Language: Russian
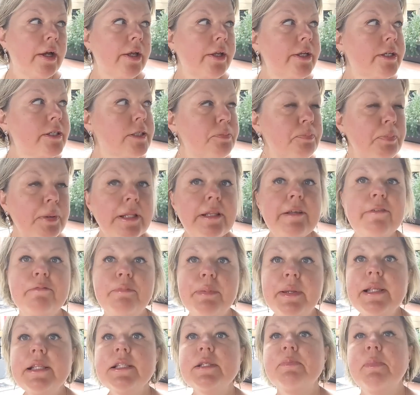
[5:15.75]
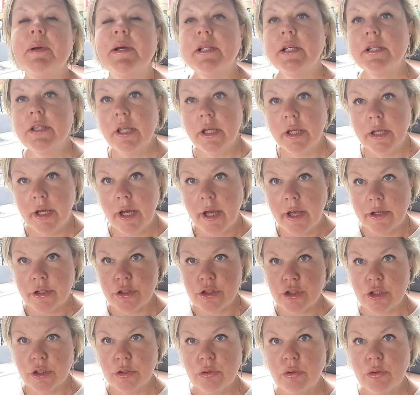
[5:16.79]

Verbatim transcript: и спида, в принципе, она такая же.